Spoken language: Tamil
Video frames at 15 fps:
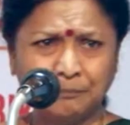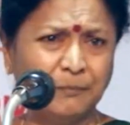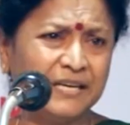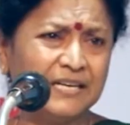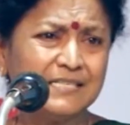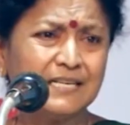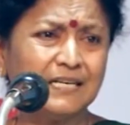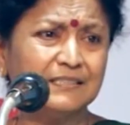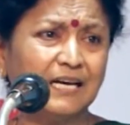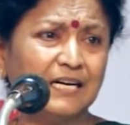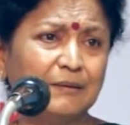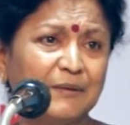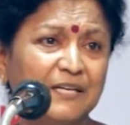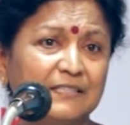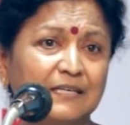மிக
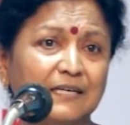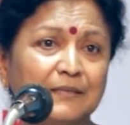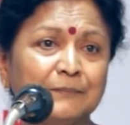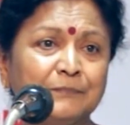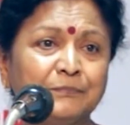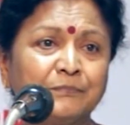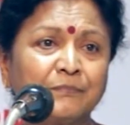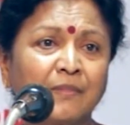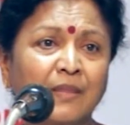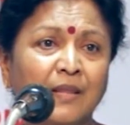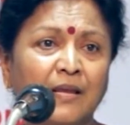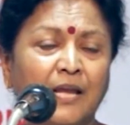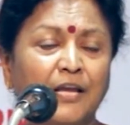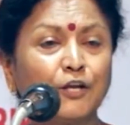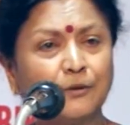சாதாரண மனிதர்கள்
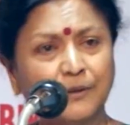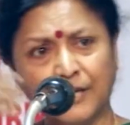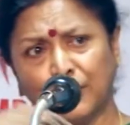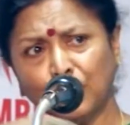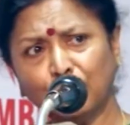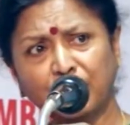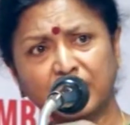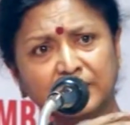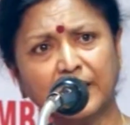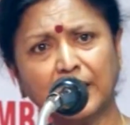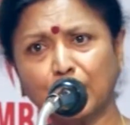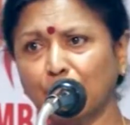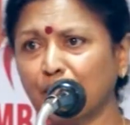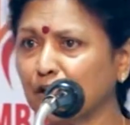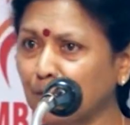எங்கேயோ
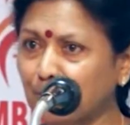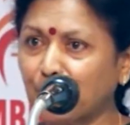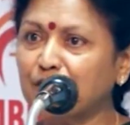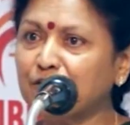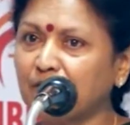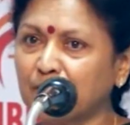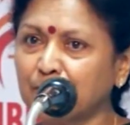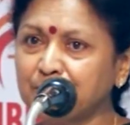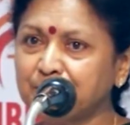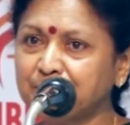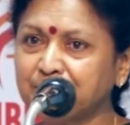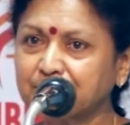விருதுநகரம் எங்கேயோ போயிட்டு வரோம்